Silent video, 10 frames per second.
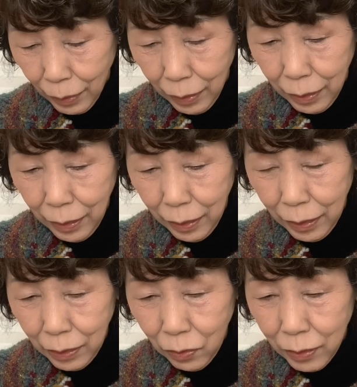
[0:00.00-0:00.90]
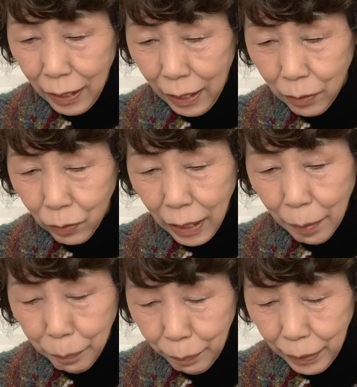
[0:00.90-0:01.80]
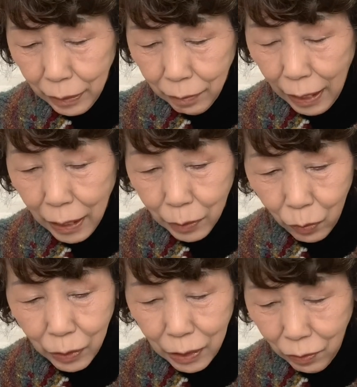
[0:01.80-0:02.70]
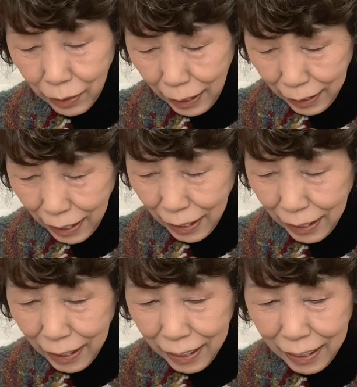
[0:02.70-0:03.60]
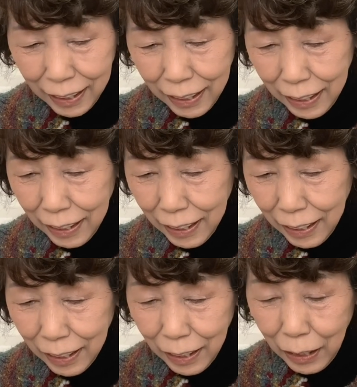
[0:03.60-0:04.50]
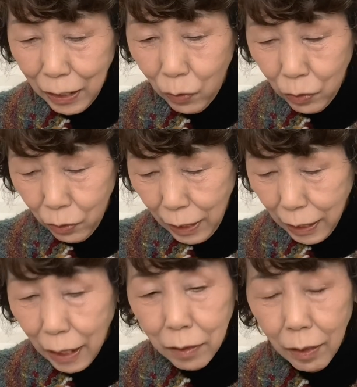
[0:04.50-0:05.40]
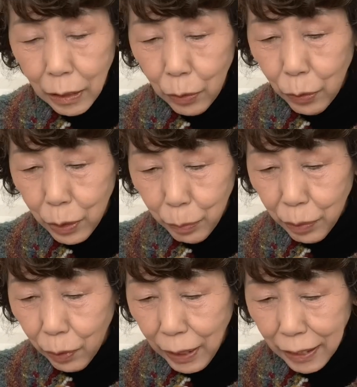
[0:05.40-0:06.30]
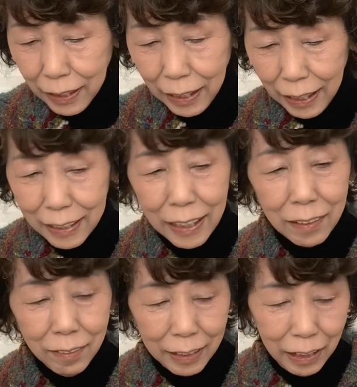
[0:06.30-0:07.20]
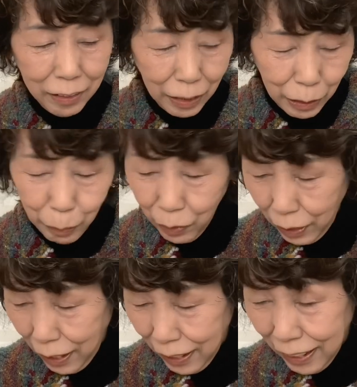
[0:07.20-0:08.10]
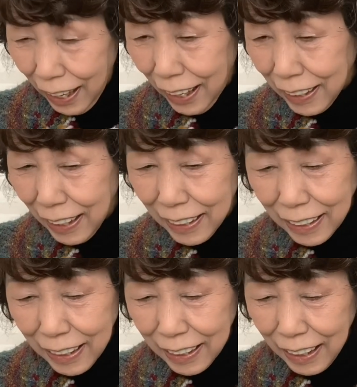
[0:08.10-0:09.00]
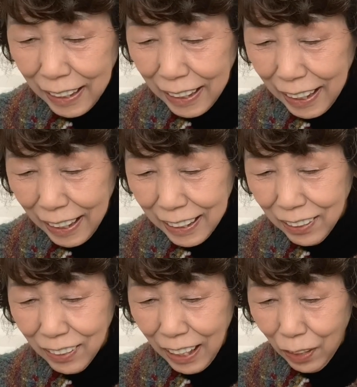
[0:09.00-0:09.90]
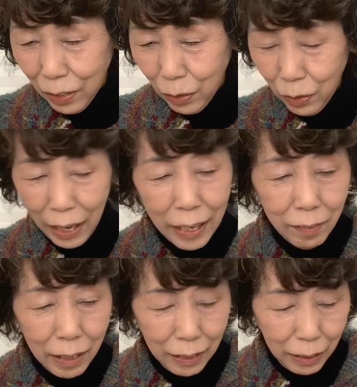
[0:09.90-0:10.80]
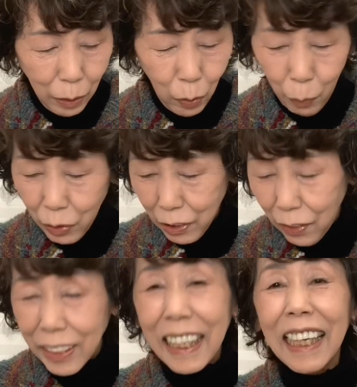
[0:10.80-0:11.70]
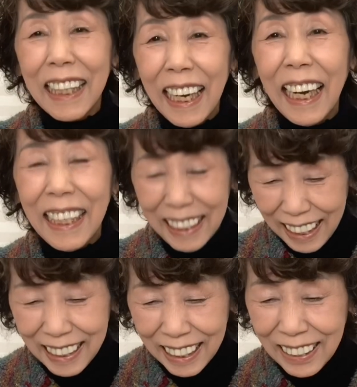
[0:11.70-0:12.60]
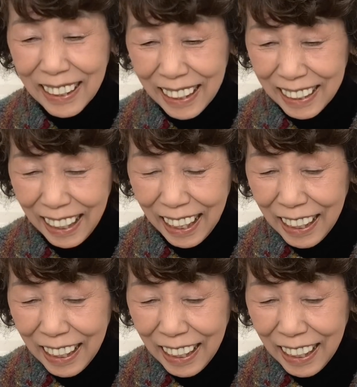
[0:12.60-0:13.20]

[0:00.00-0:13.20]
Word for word: えー、いろんなあのキャンピングカーのいろんなね、えー、この中にはね ユーチューブ をやってらっしゃる、私いつもね拝見させていただいてるたあの会話が結構面白い方がいらっしゃるんですが、